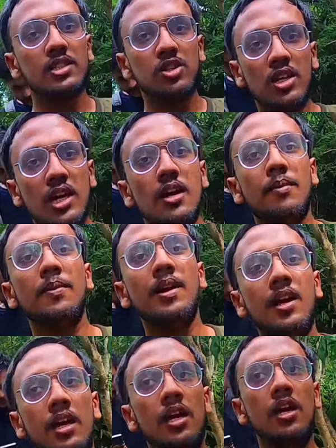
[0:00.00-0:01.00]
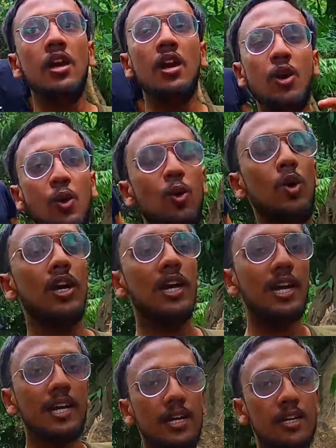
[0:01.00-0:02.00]
एक्चुअली हमें हो
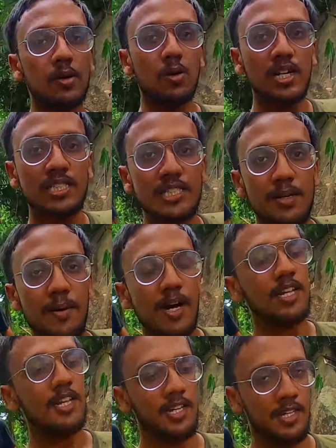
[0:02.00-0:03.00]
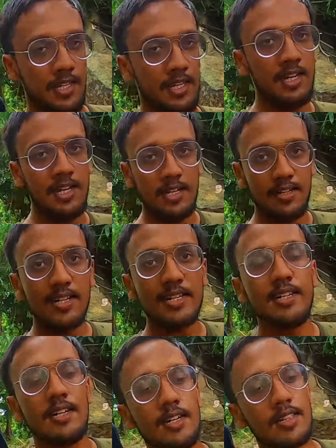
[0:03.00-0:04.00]
गया है कई जमाने
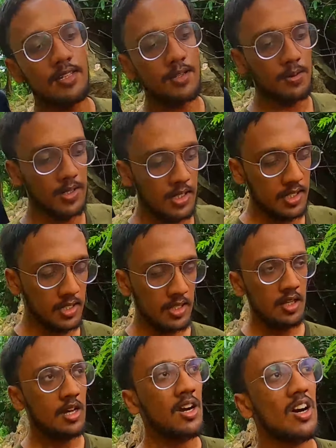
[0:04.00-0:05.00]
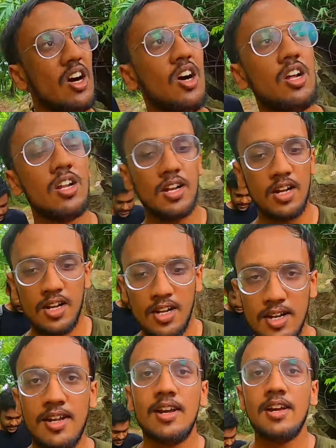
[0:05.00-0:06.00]
ट्रैकिंग करते हुए और
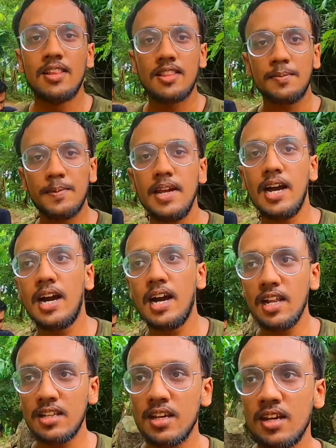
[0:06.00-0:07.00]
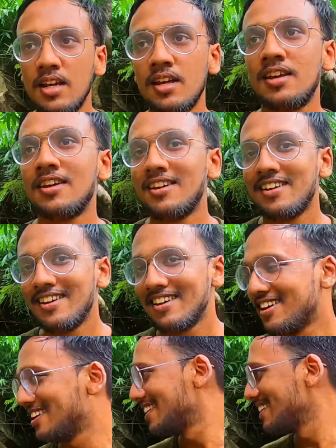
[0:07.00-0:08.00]
सबकी हालत हमने भुला दिया कि
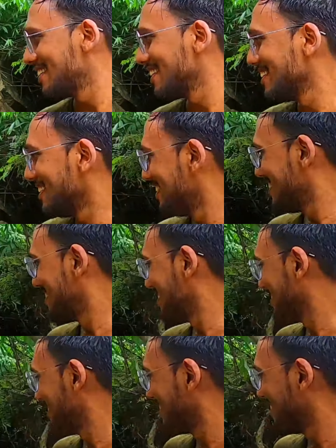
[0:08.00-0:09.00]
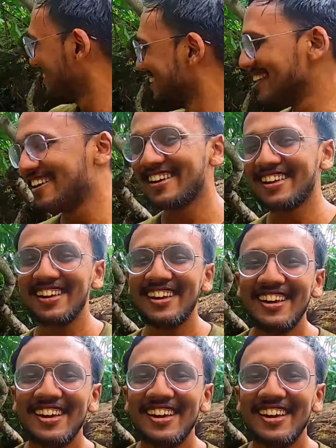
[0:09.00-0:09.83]
ट्रैकिंग नाम की चीज़ भी होती है दुनिया में